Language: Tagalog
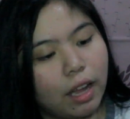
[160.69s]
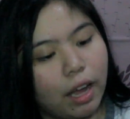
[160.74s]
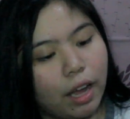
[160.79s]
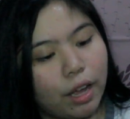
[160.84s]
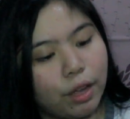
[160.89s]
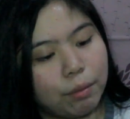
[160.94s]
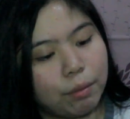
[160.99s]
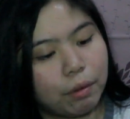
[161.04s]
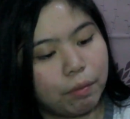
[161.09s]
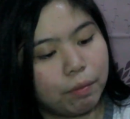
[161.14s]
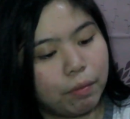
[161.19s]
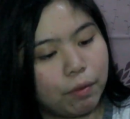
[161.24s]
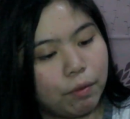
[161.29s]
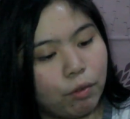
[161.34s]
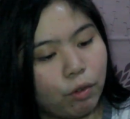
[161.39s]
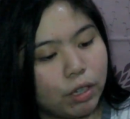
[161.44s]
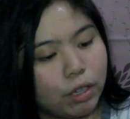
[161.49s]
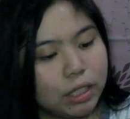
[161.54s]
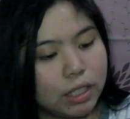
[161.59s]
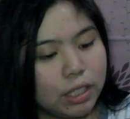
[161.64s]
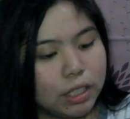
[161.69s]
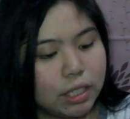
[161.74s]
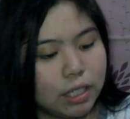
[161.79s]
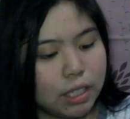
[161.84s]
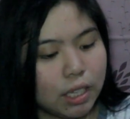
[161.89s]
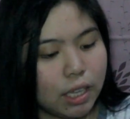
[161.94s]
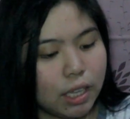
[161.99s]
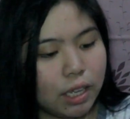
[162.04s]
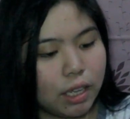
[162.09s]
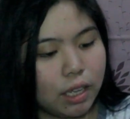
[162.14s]
Ayaw magpabukas
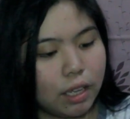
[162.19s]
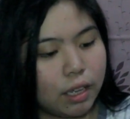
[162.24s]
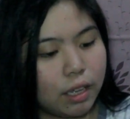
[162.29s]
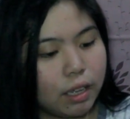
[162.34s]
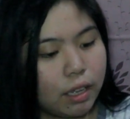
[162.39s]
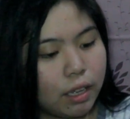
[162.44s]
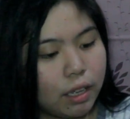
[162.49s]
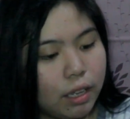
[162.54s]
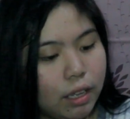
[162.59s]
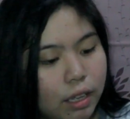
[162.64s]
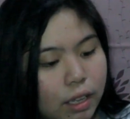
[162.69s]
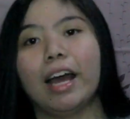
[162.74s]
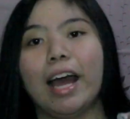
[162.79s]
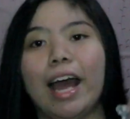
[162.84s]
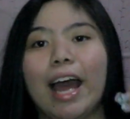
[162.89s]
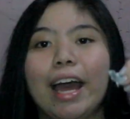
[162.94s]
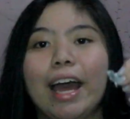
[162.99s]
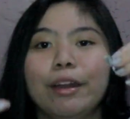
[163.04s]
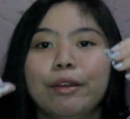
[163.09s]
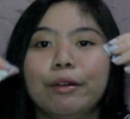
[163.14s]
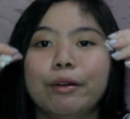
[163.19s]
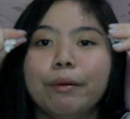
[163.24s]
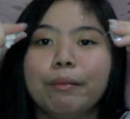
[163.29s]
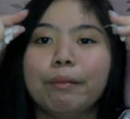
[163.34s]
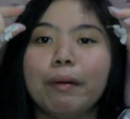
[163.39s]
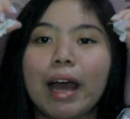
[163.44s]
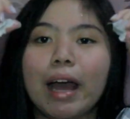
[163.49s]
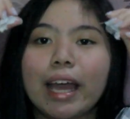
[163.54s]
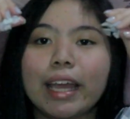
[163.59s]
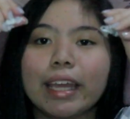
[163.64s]
iti. Ano
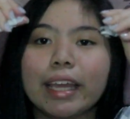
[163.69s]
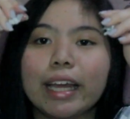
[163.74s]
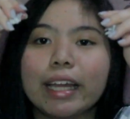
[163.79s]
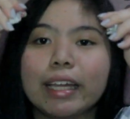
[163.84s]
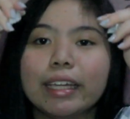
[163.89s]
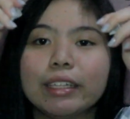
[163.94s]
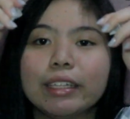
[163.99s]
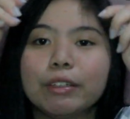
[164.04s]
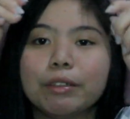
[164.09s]
ba yan?